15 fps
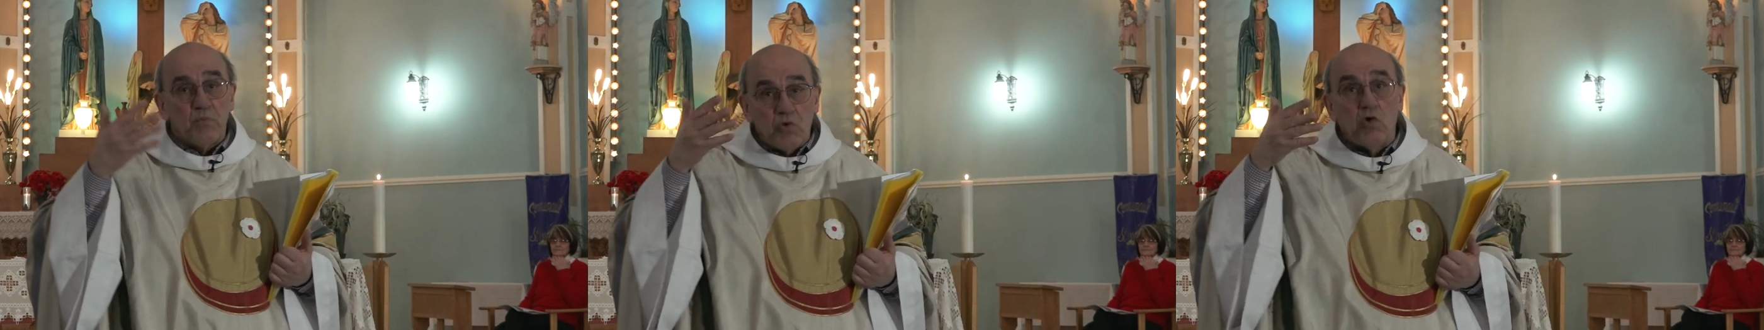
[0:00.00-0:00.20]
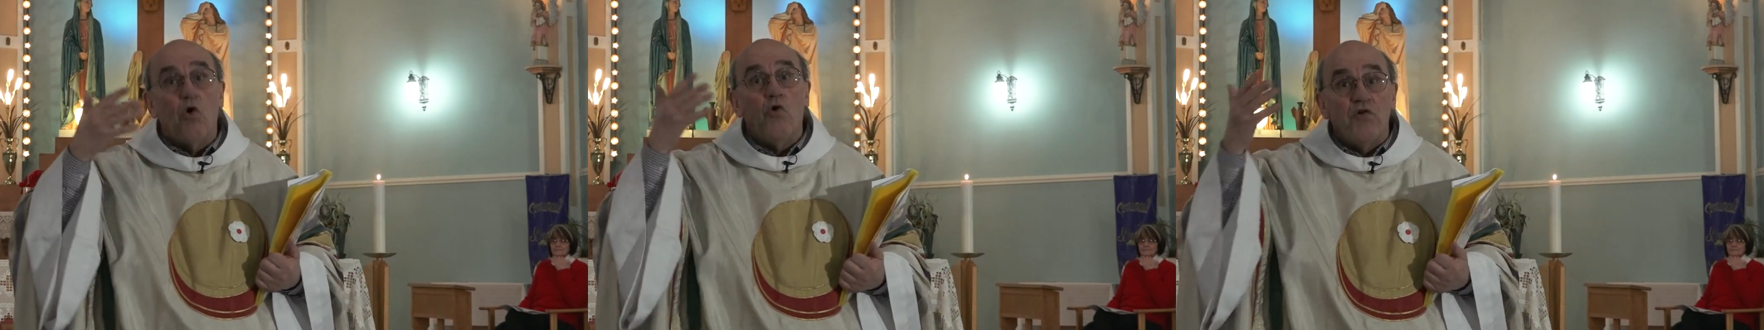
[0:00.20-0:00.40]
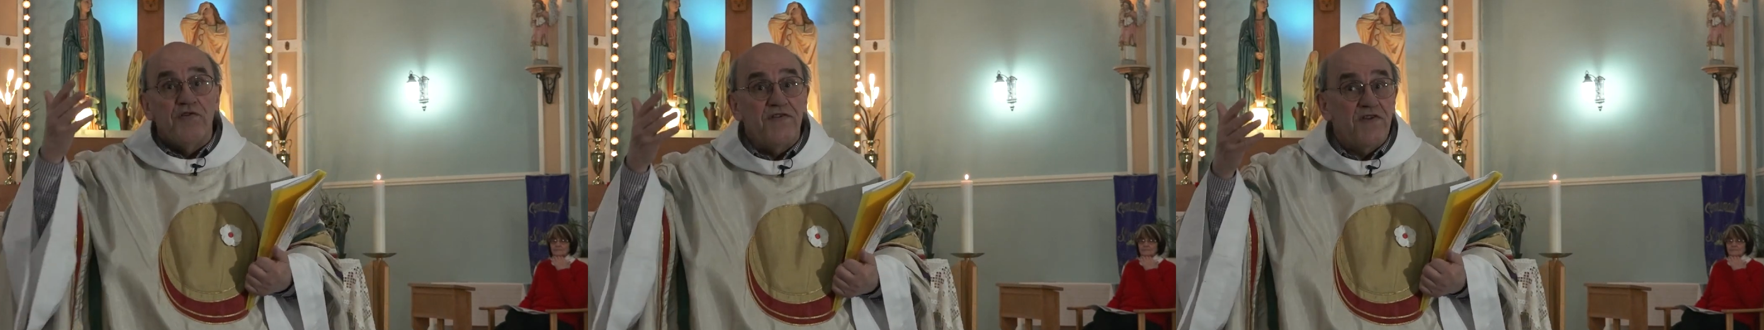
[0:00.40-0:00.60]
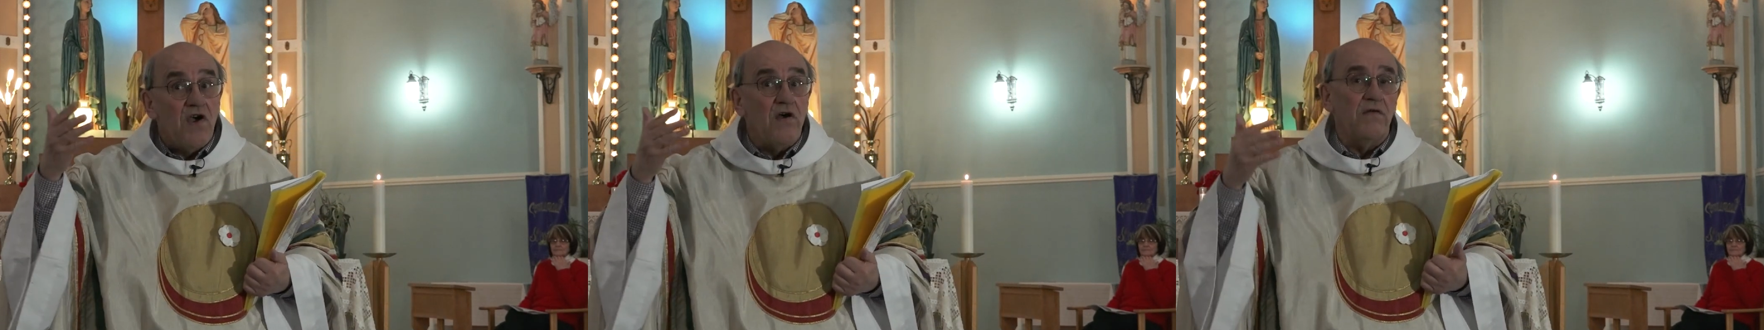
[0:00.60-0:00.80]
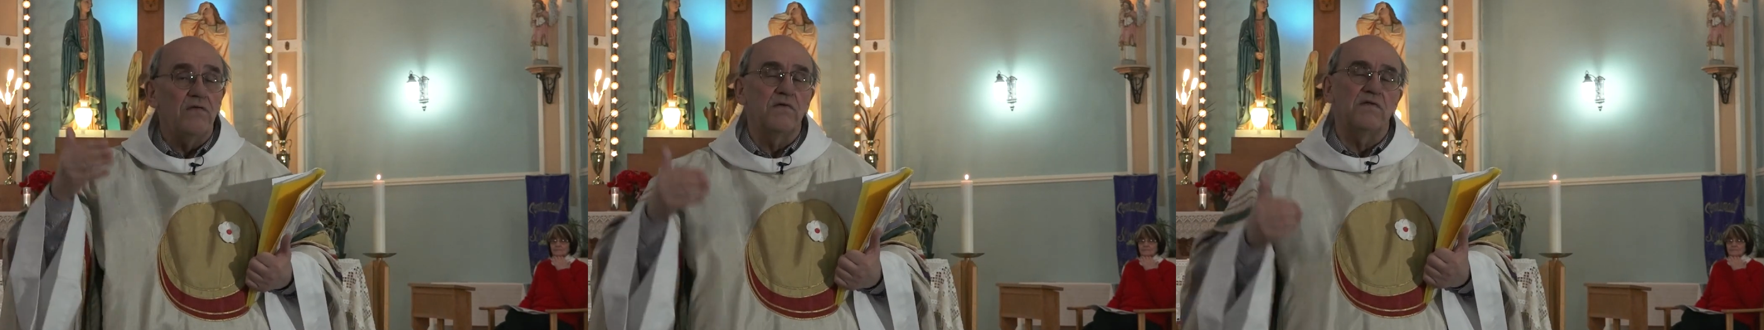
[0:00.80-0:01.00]

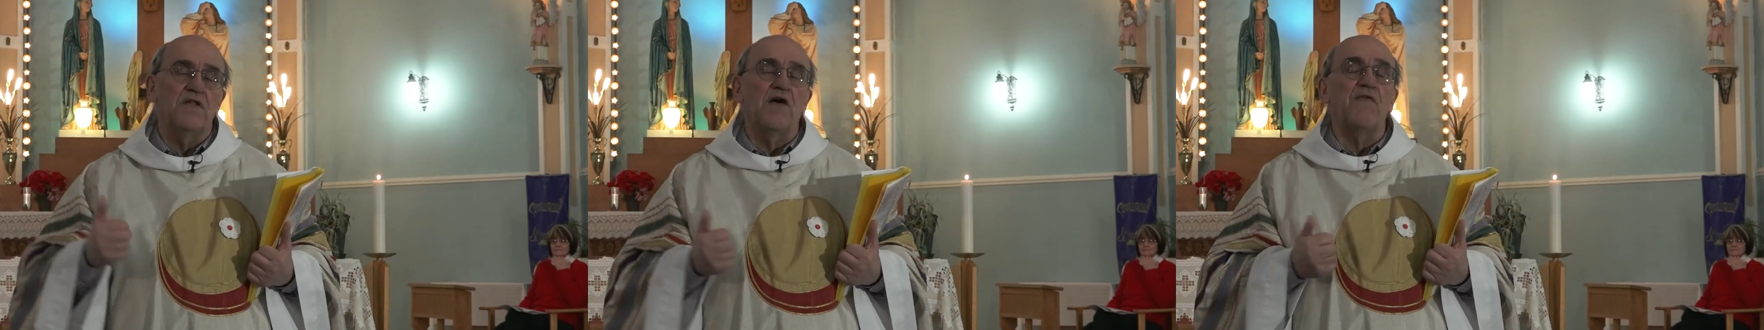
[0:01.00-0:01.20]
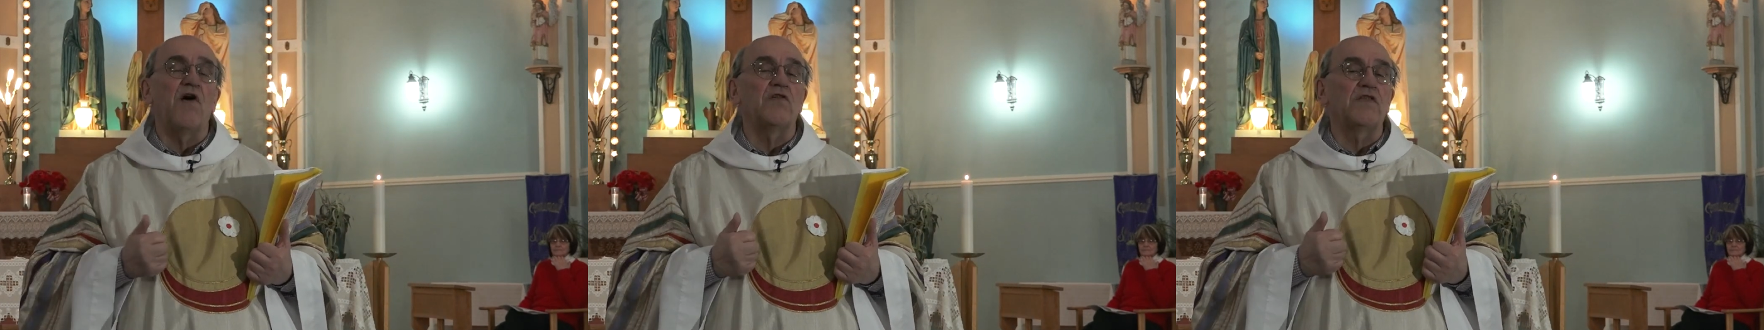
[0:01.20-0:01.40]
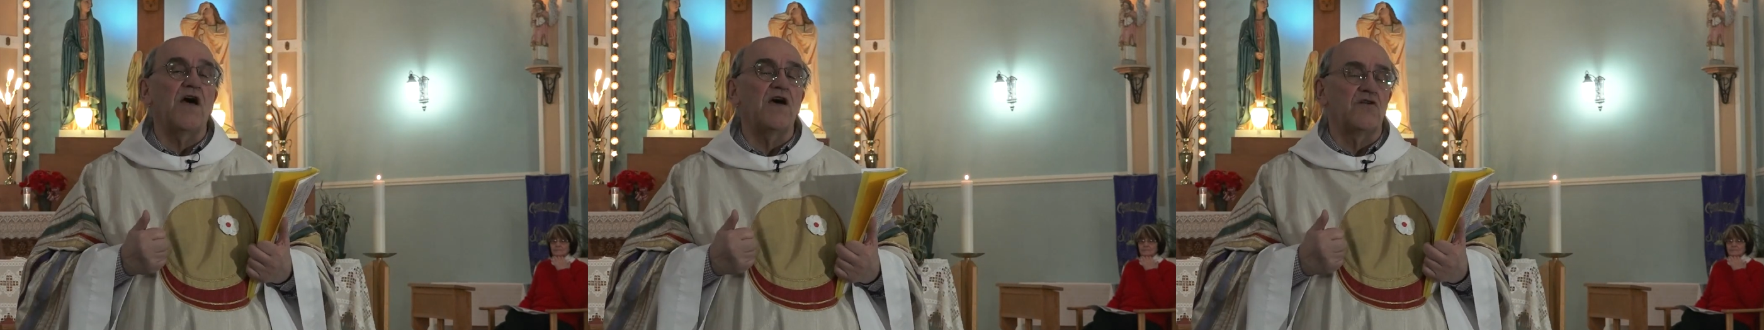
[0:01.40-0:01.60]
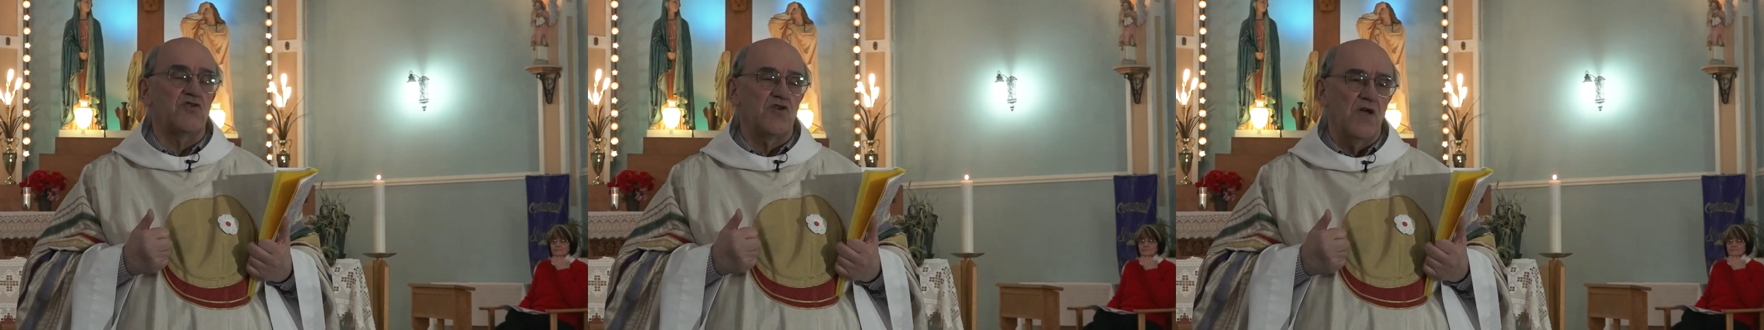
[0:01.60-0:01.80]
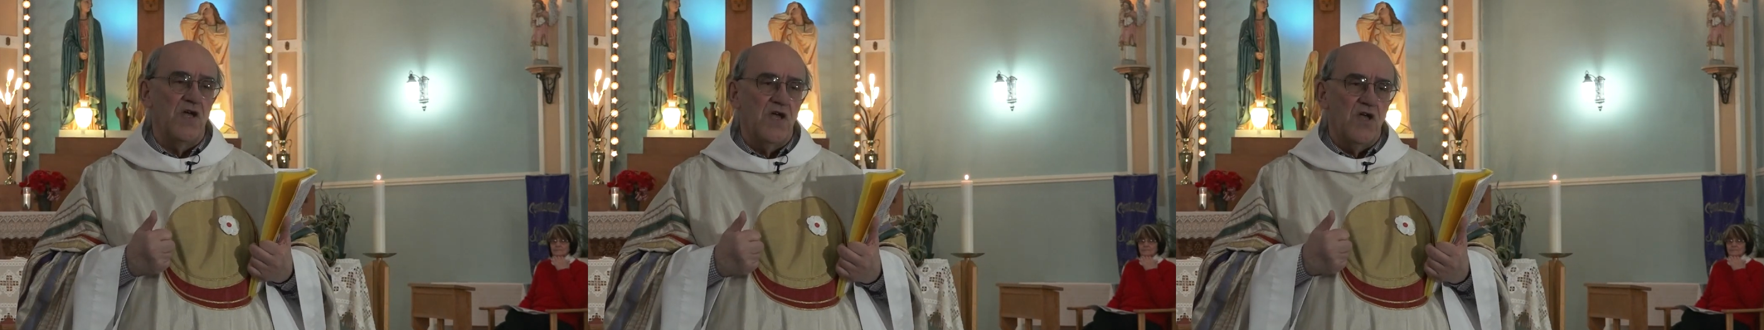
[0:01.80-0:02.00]
conscients davantage